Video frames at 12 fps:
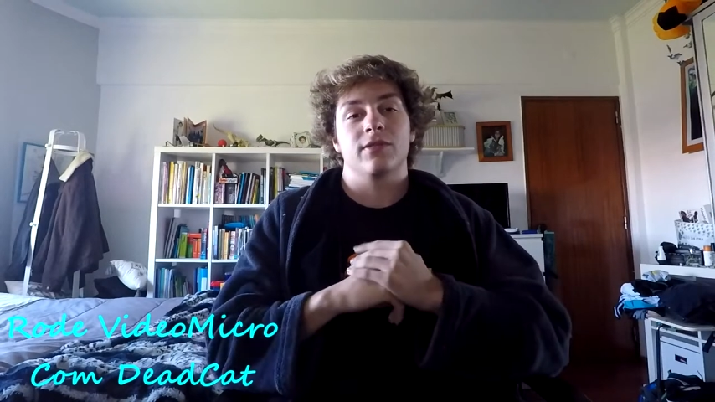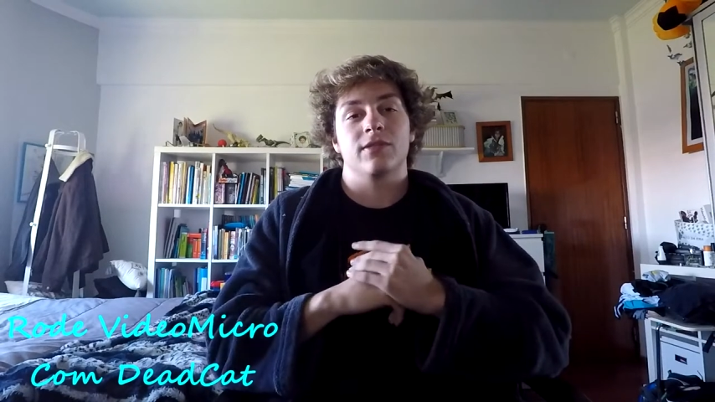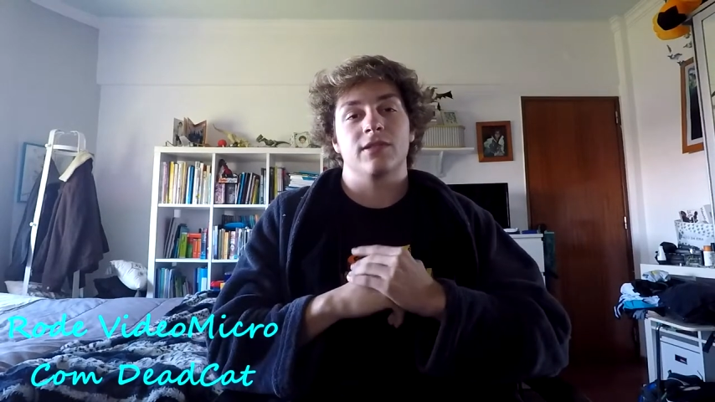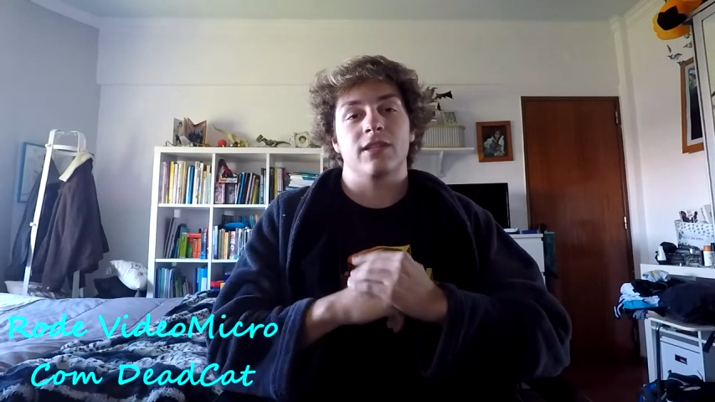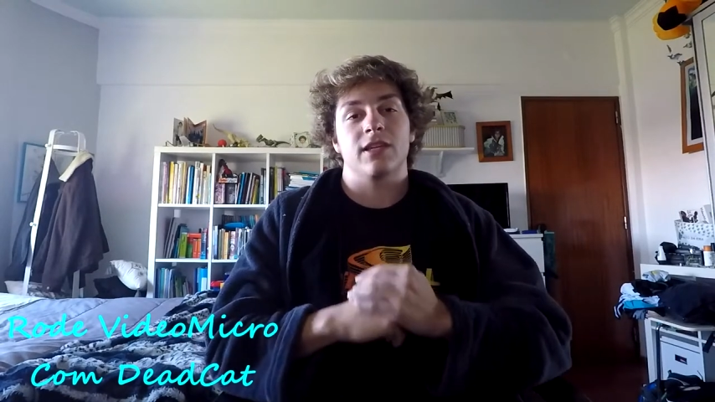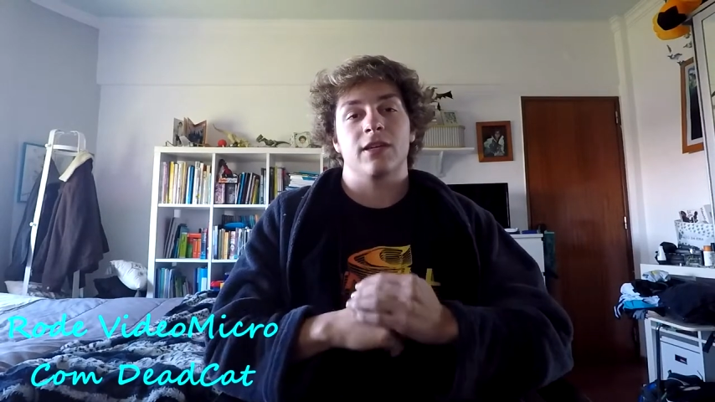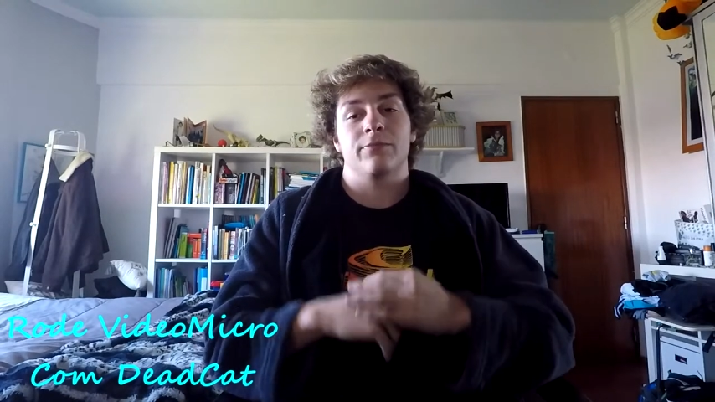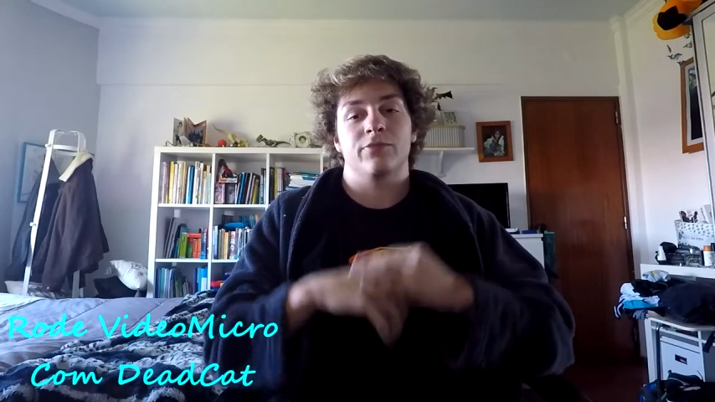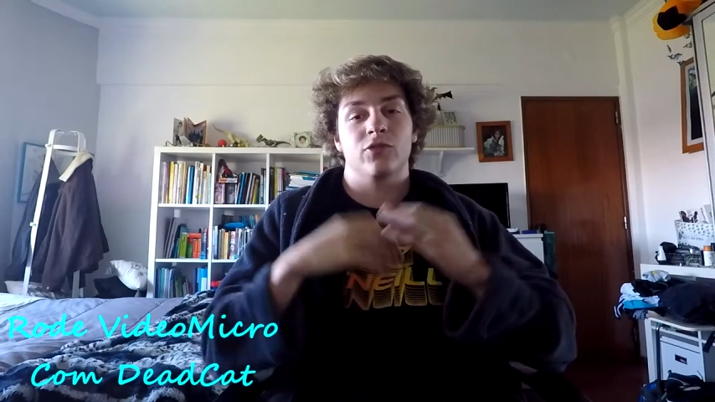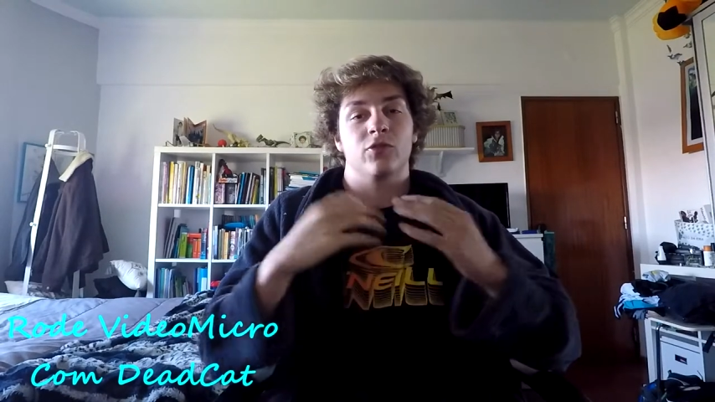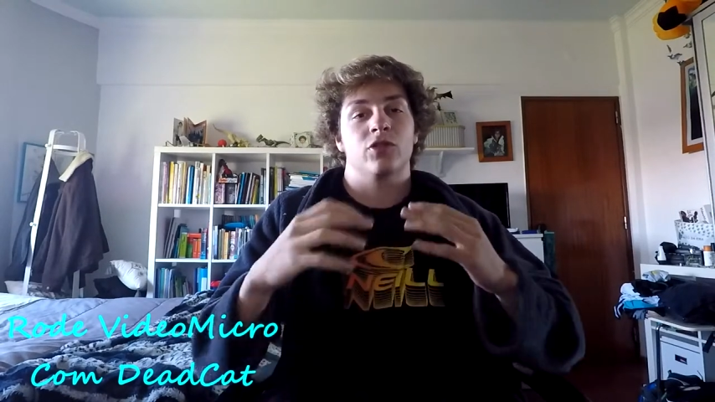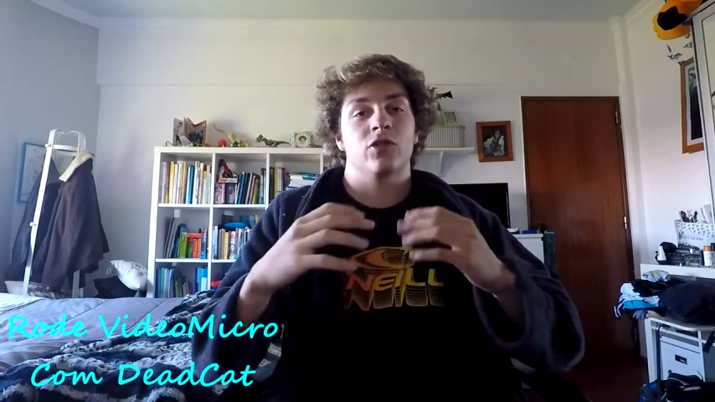de ter
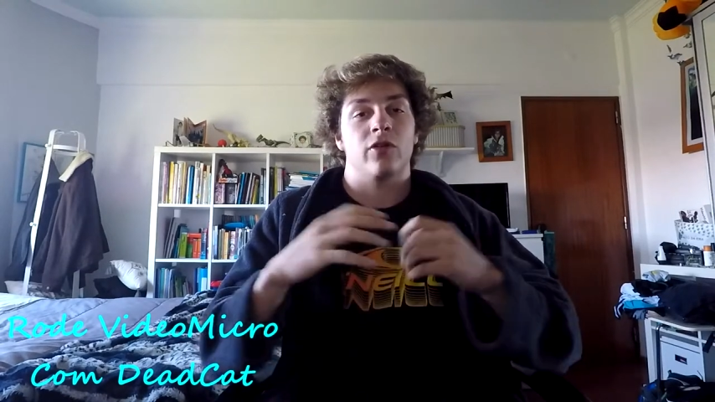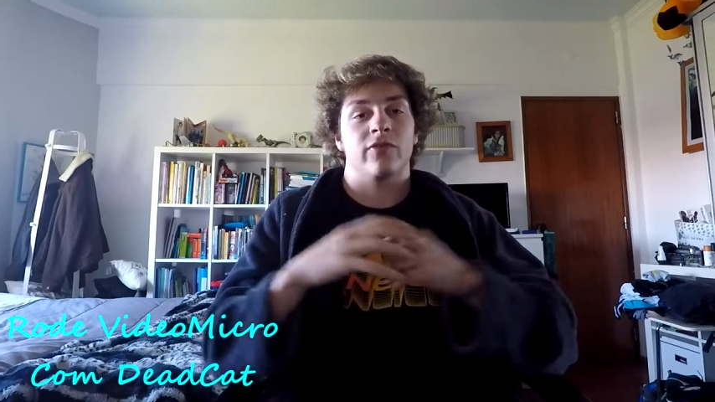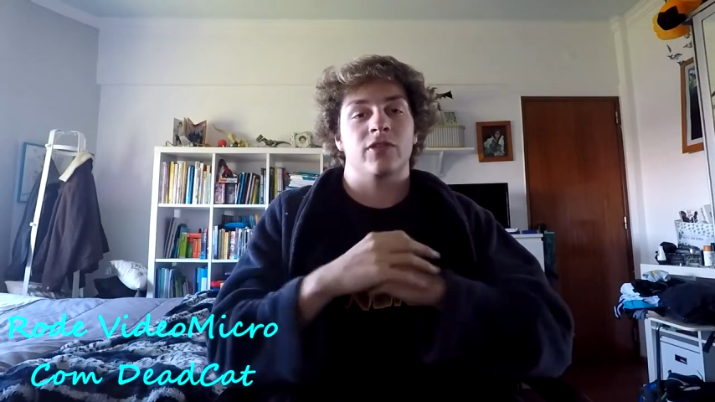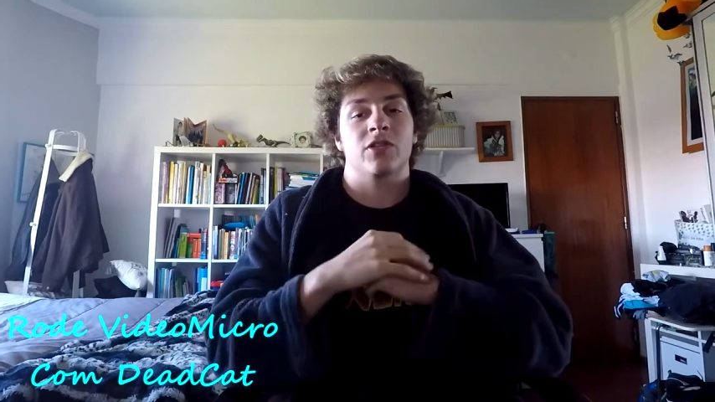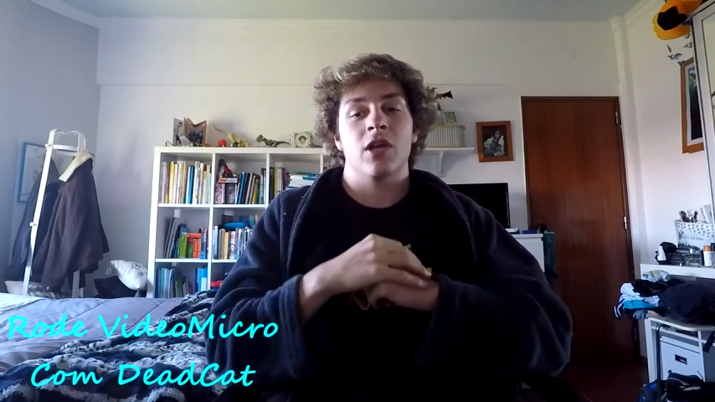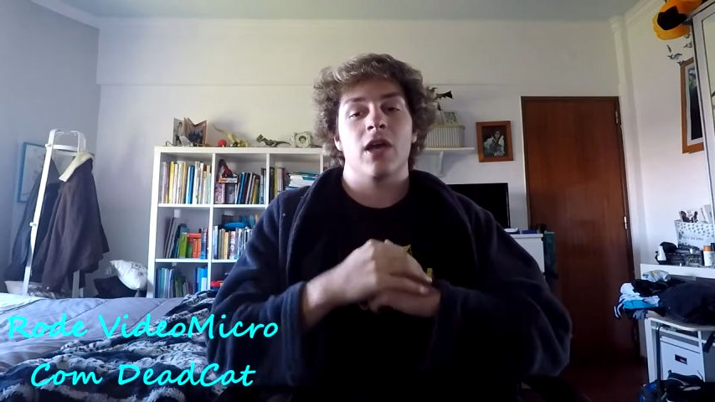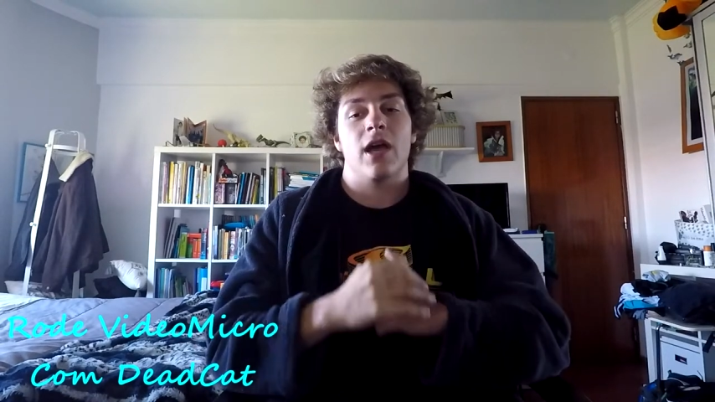pessoas novas